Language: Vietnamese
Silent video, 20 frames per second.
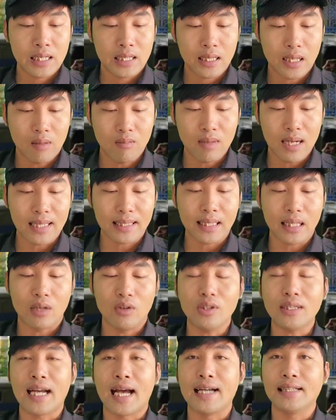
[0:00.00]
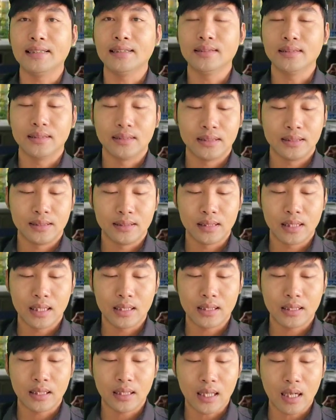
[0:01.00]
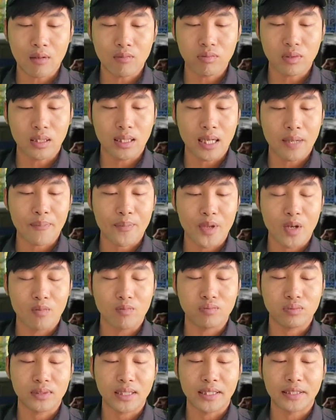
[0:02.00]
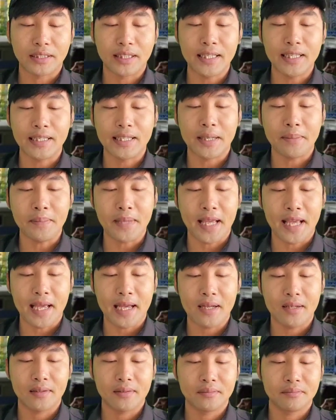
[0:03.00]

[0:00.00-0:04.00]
không ăn năn hối cải nên không được áp dụng tình tiết giảm nhẹ